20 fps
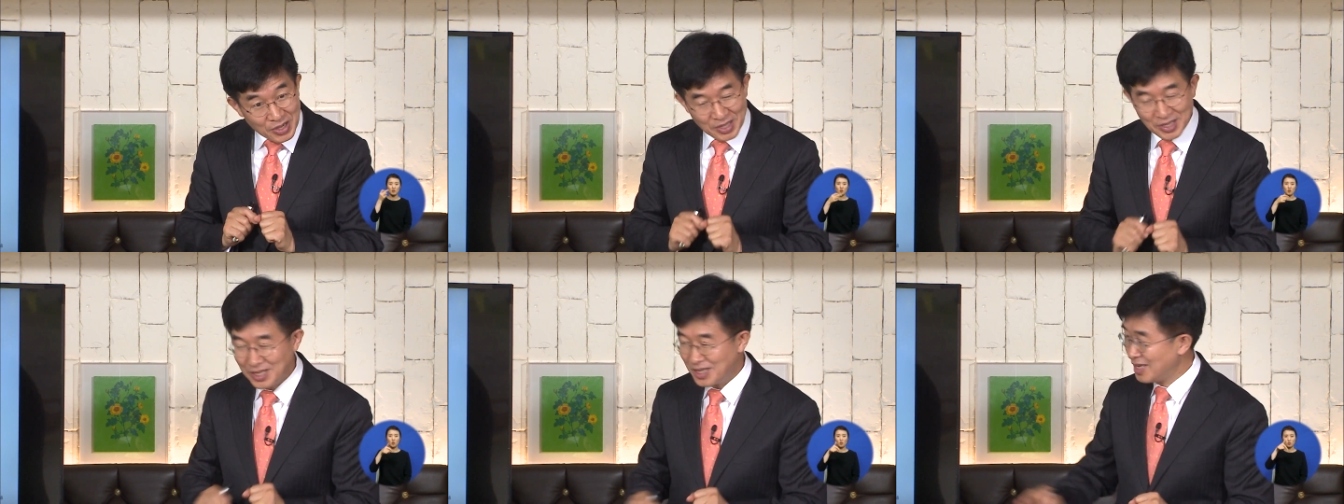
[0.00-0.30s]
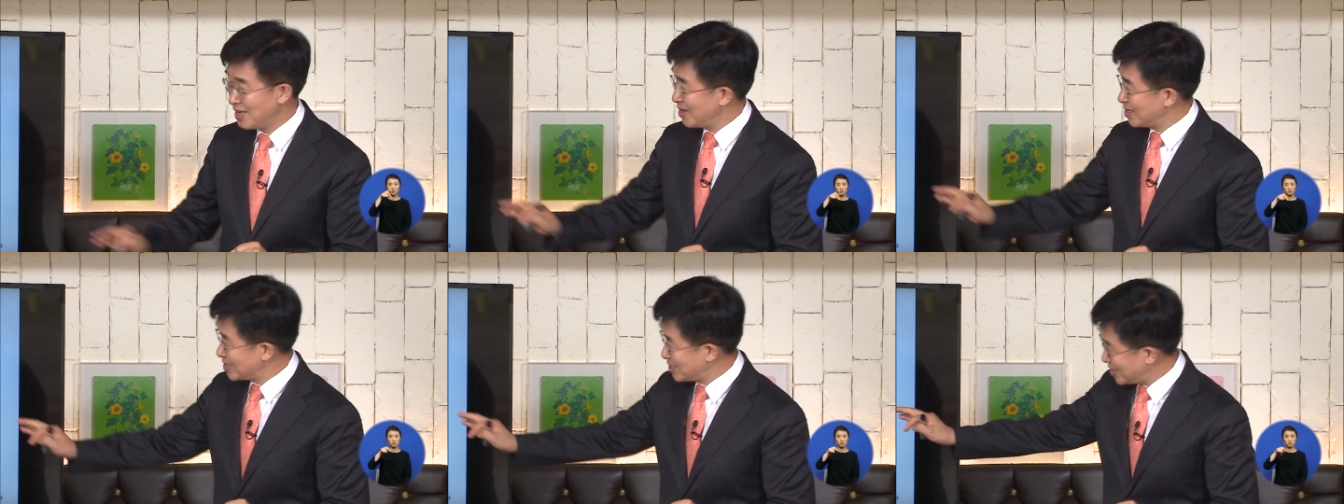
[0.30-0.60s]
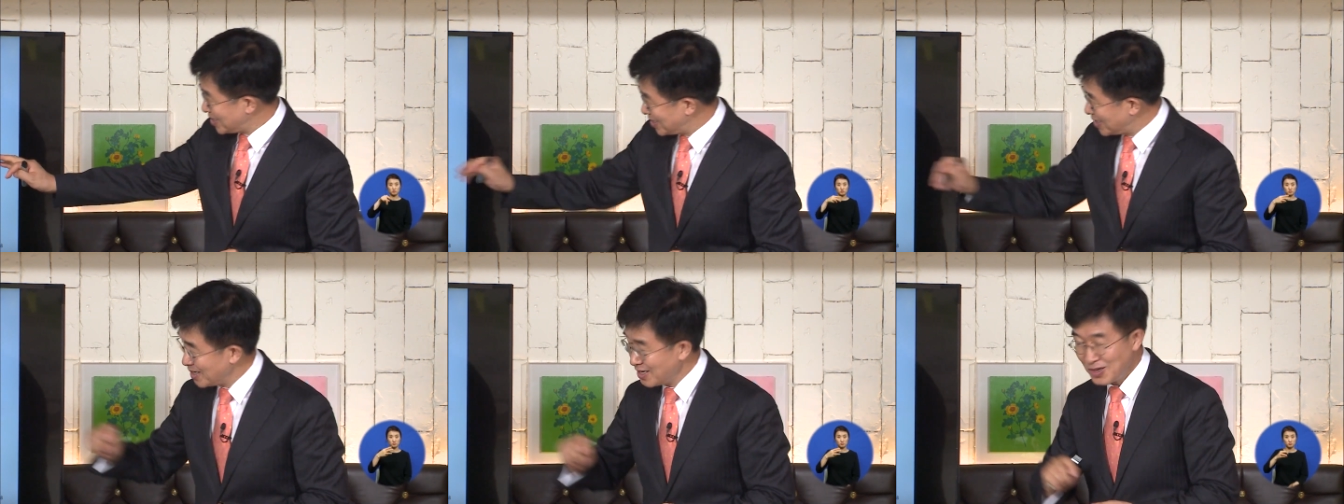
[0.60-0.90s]
예,
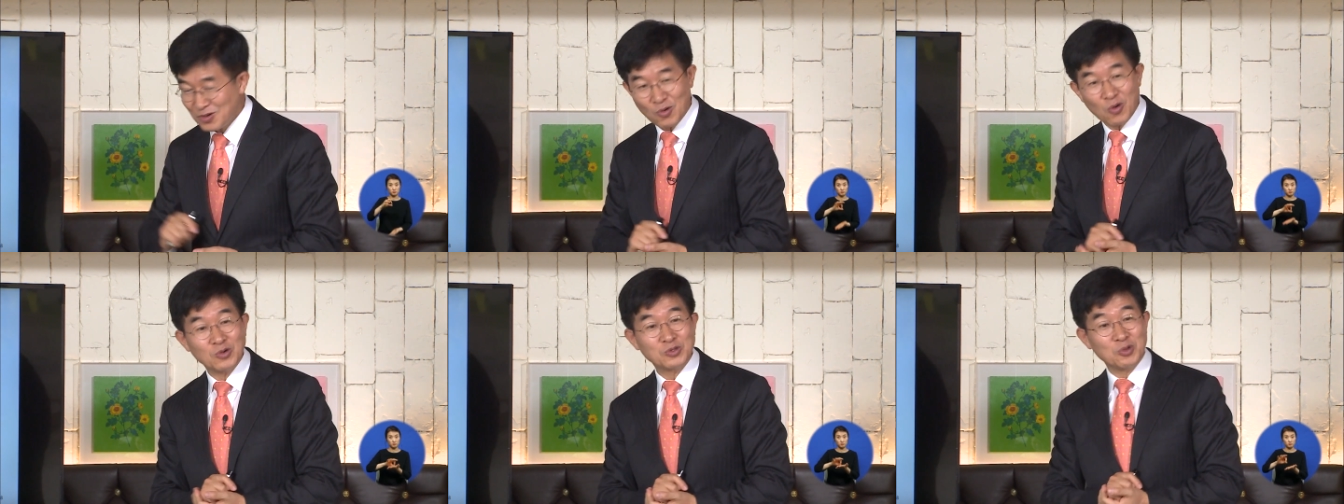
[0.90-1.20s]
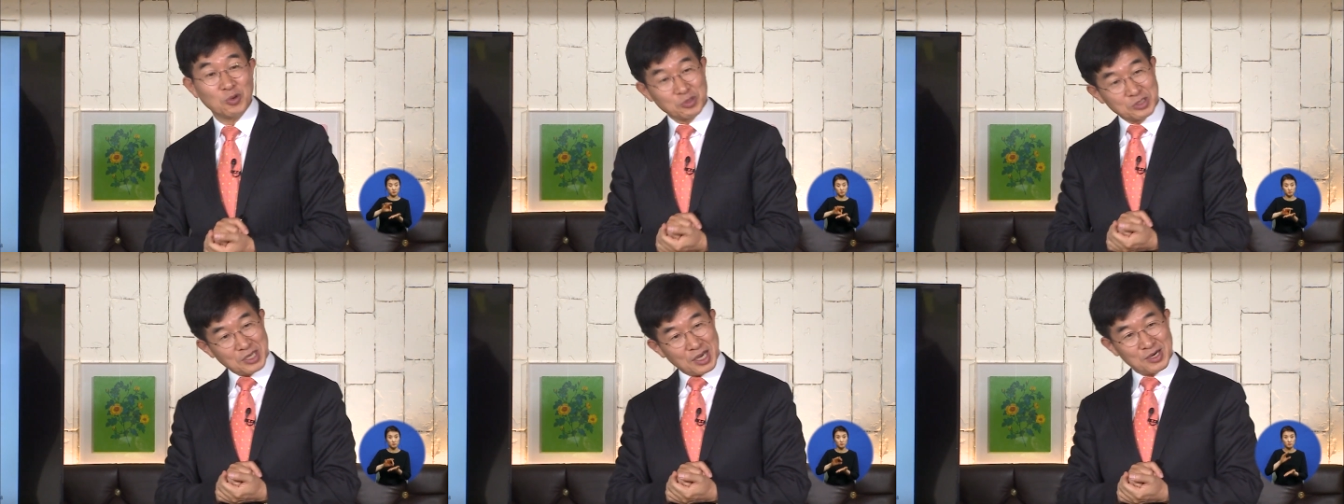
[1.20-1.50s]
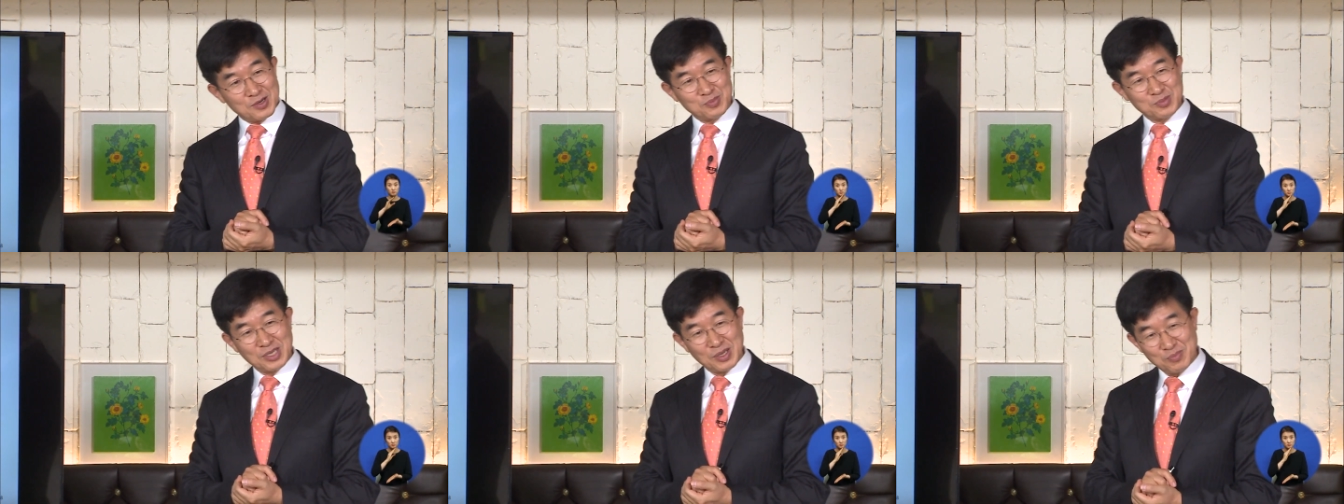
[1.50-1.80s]
공동
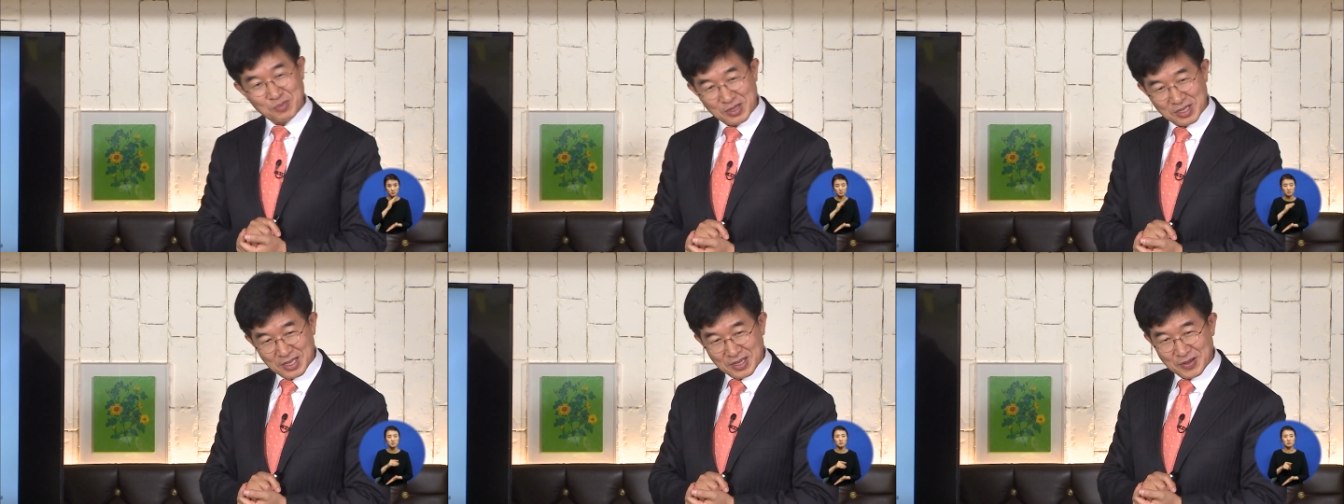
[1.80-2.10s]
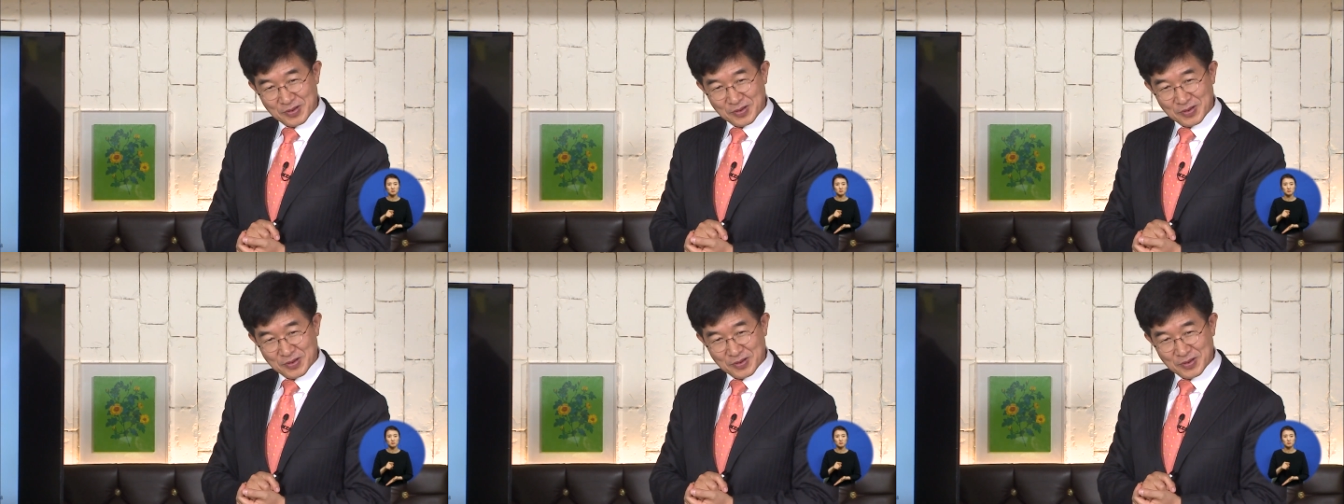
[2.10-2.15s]
창업자입니다.